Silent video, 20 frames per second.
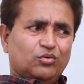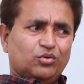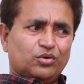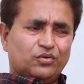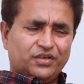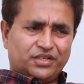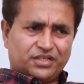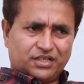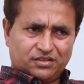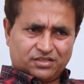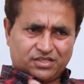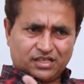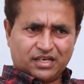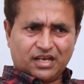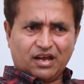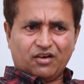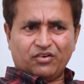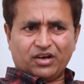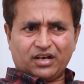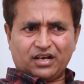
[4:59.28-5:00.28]
ஒரு விஷயம்
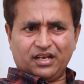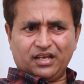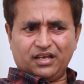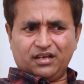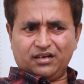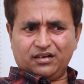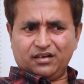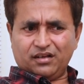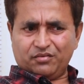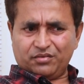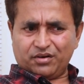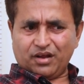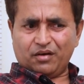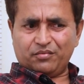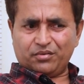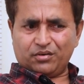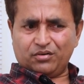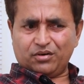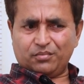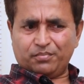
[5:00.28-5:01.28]
சரியாக வரலன்னு அவர்
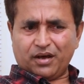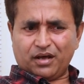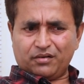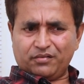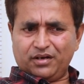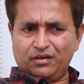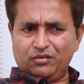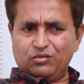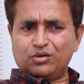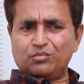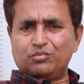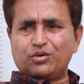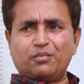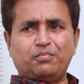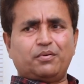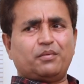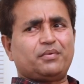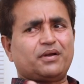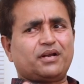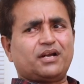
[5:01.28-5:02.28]
அவரோட பார்வையில் ஒரு முறை
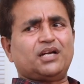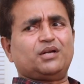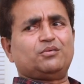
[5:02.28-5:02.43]
பார்ப்பார்